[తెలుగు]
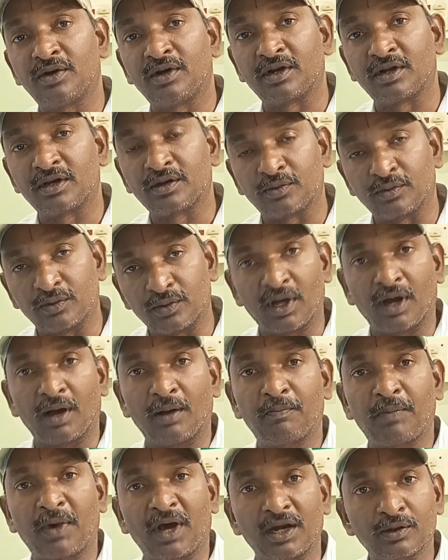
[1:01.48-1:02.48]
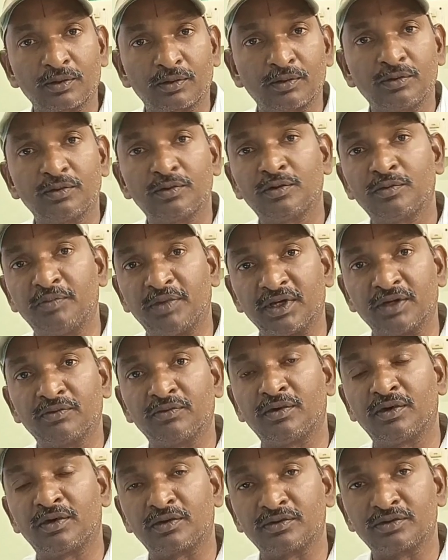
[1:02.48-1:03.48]
ద్వారా కూడా పాలకొల్లు
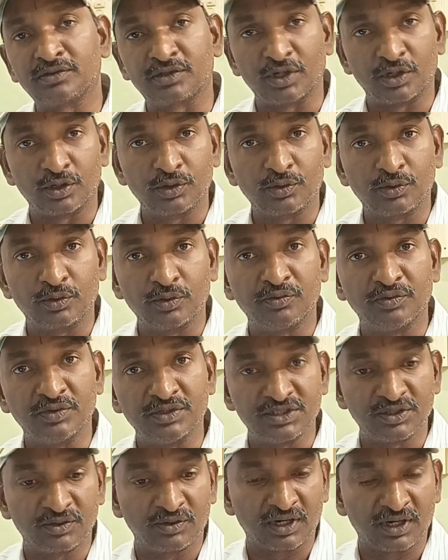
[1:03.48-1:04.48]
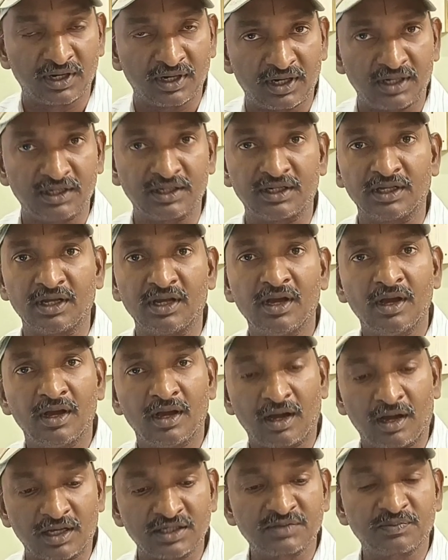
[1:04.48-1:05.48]
భీమవరం తణుకు విజయవాడ లాంటి
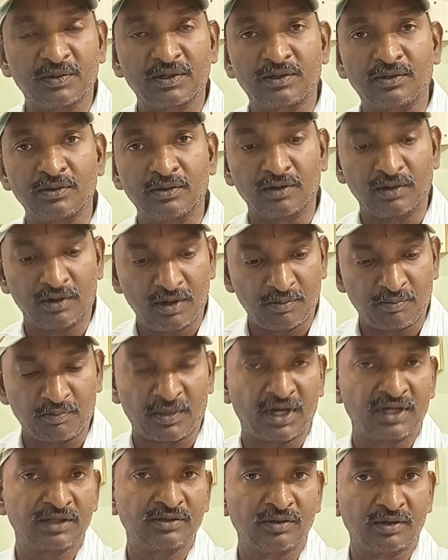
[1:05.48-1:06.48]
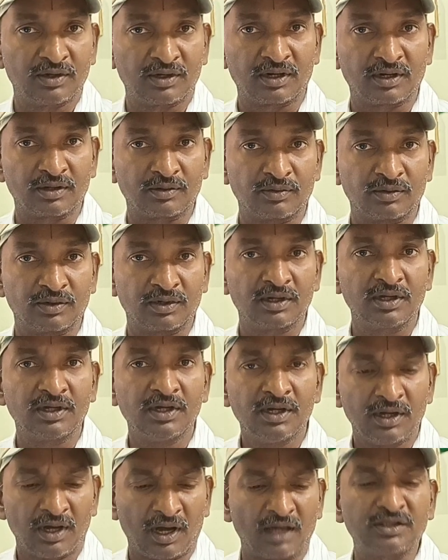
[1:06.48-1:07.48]
హాస్పిటల్లో మా ద్వారా కూడా
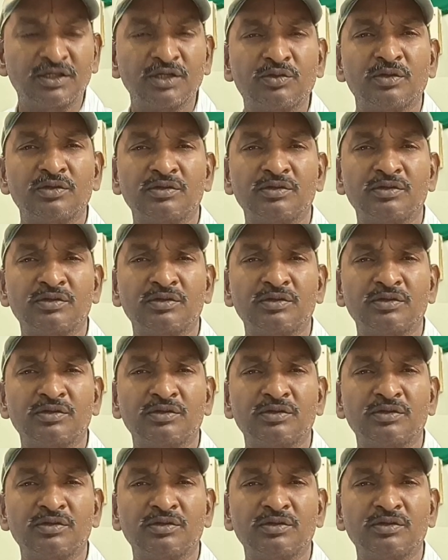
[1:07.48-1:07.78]
అతి